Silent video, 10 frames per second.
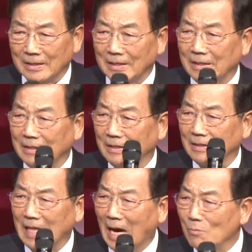아,
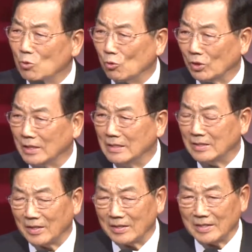나무 이
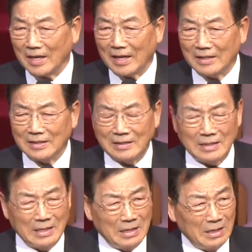세상에는
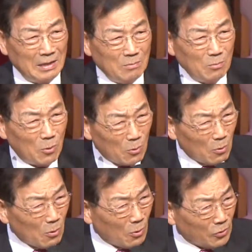
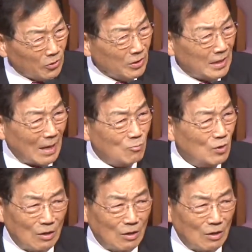모든 나무가